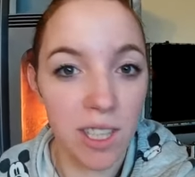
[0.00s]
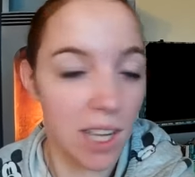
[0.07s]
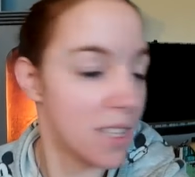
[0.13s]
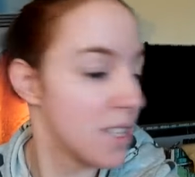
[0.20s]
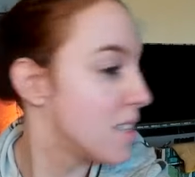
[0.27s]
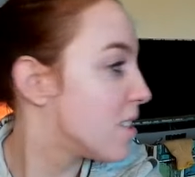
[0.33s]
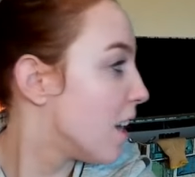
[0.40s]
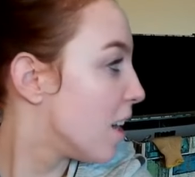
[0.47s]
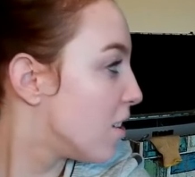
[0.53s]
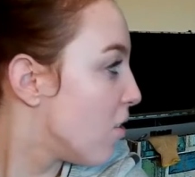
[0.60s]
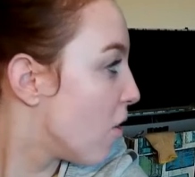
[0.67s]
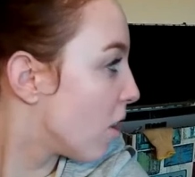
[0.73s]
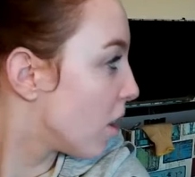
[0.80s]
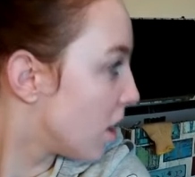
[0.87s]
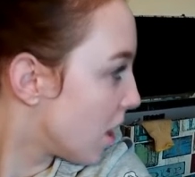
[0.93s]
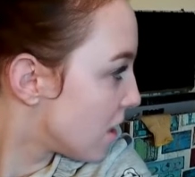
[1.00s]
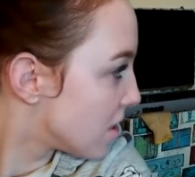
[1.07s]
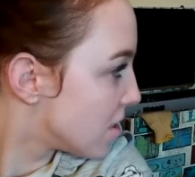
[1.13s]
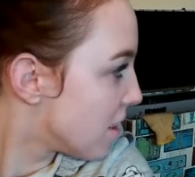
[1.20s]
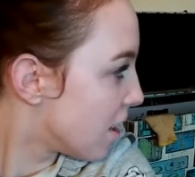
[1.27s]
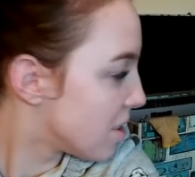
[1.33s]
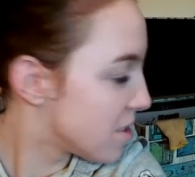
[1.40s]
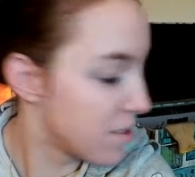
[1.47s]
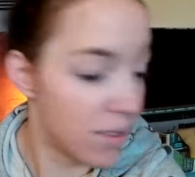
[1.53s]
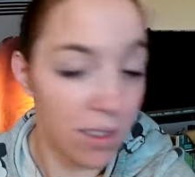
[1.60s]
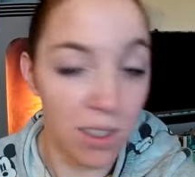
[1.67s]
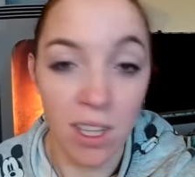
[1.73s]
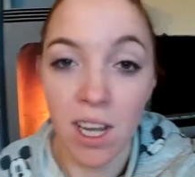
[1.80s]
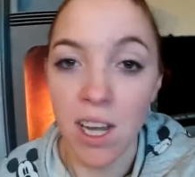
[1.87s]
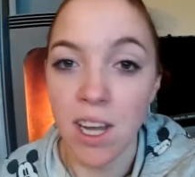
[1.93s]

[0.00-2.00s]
ganze Zeit nörgeln lassen, also